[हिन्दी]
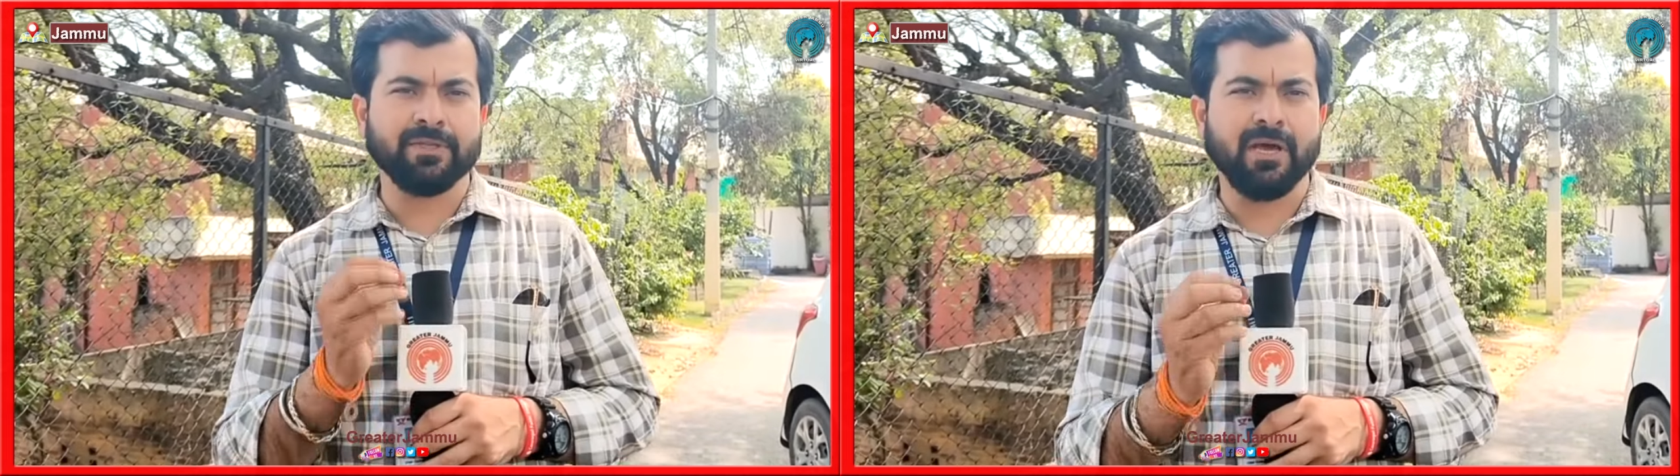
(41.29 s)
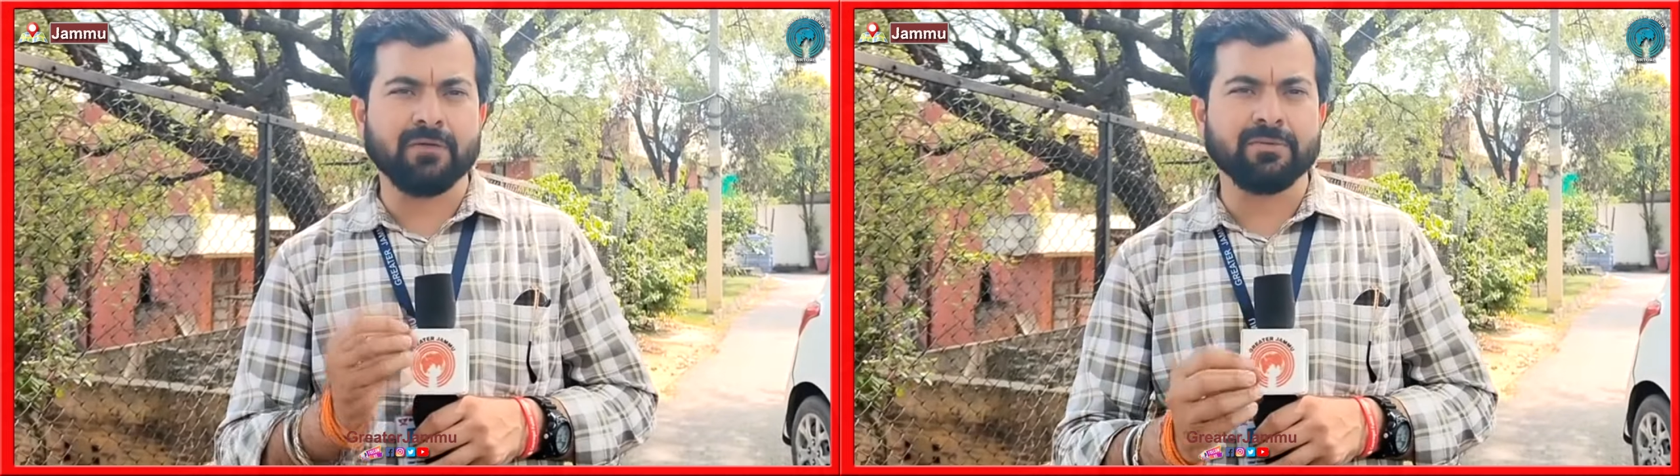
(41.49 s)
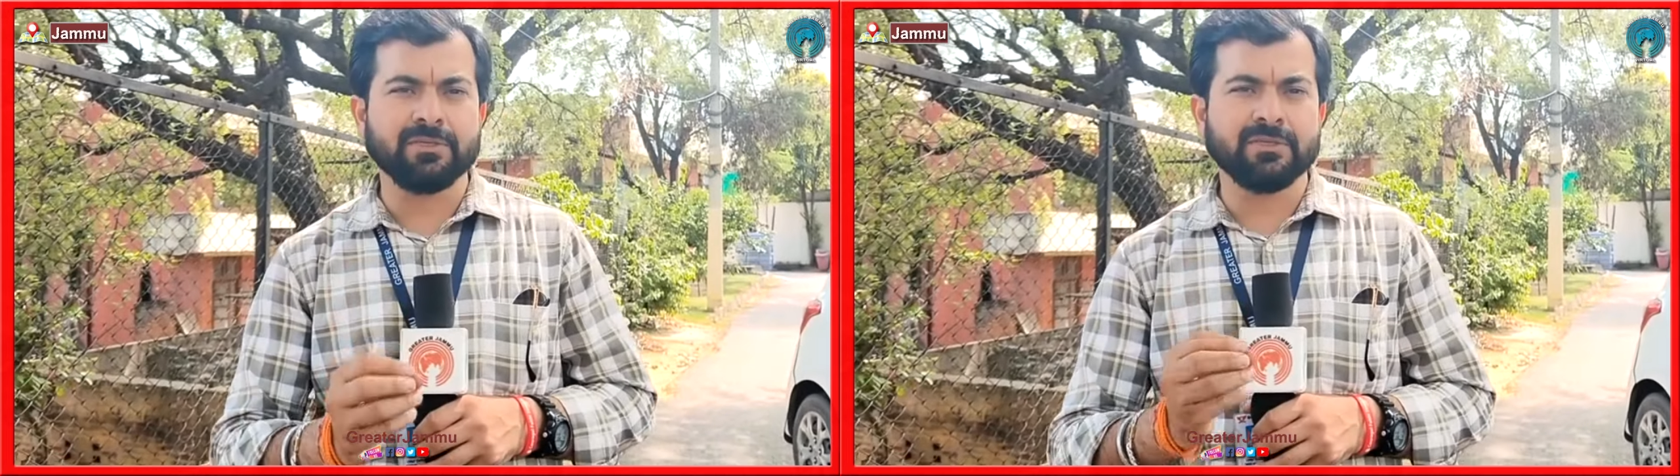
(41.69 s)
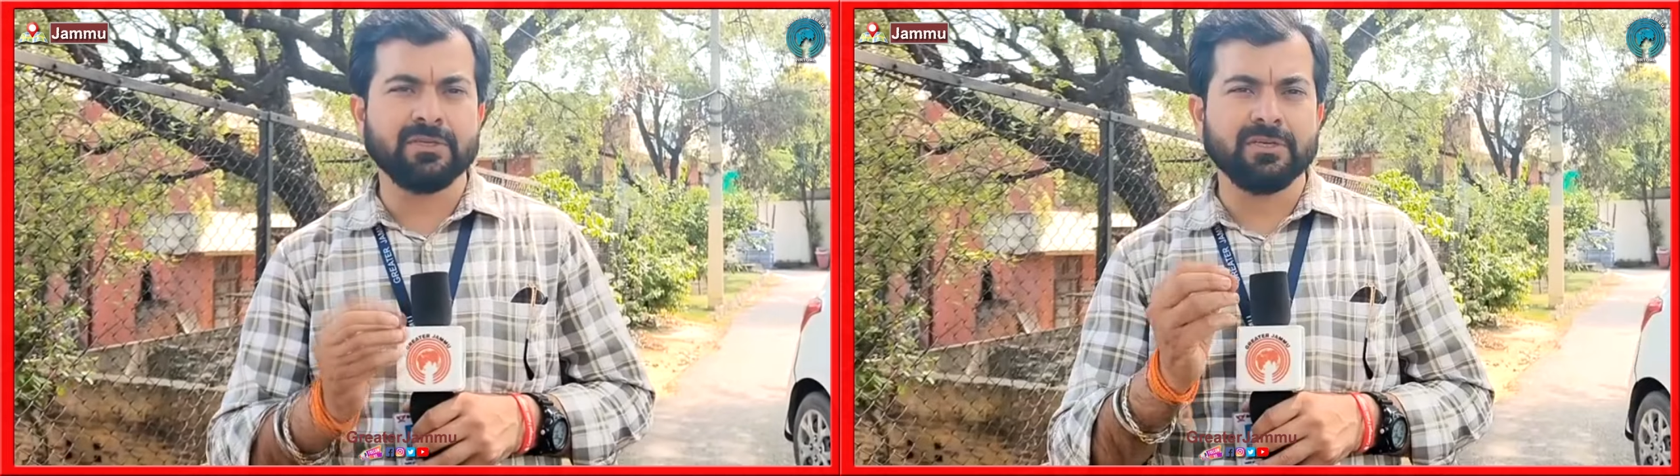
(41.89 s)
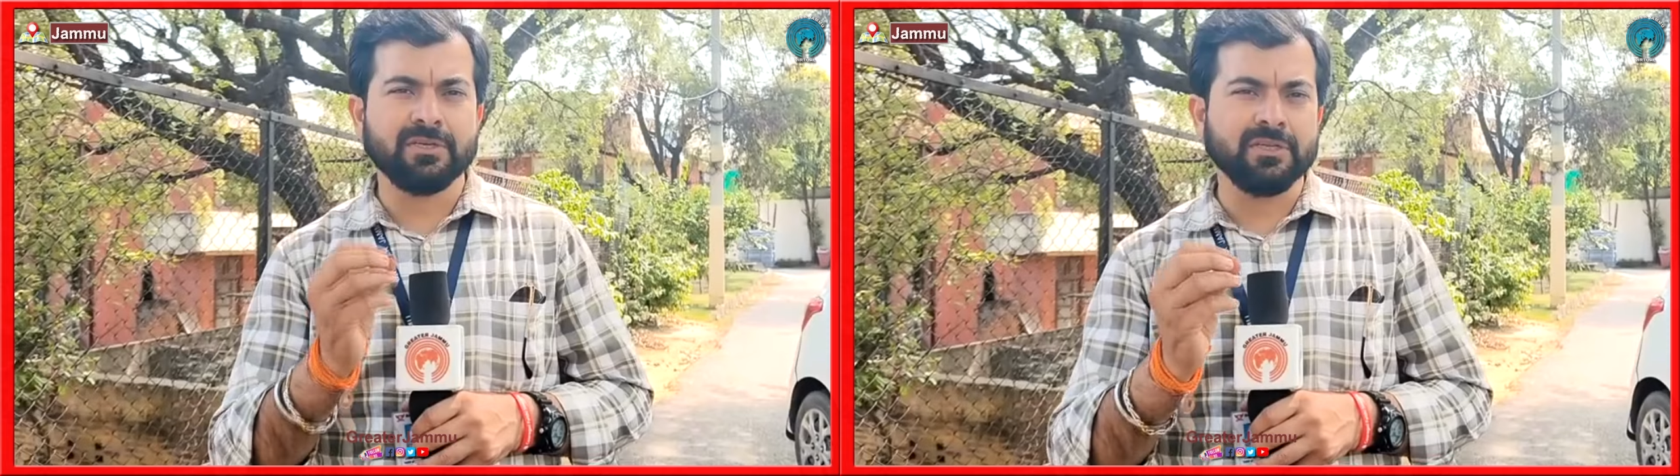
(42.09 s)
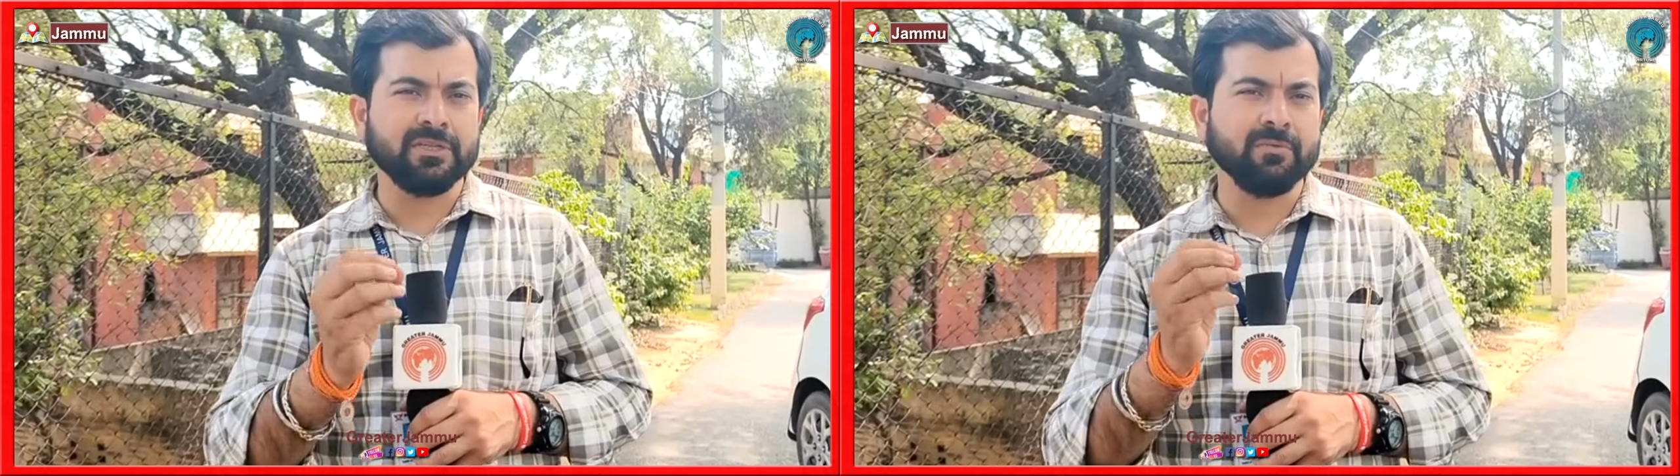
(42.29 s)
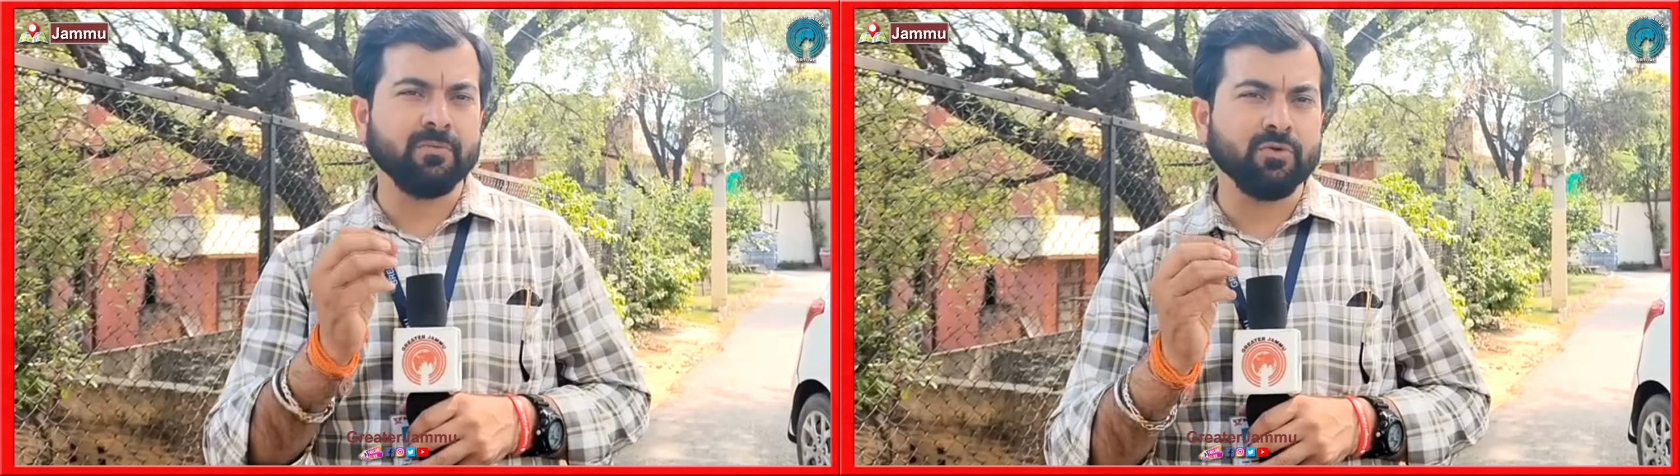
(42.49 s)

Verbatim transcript: प्रधानमंत्री नरेंद्र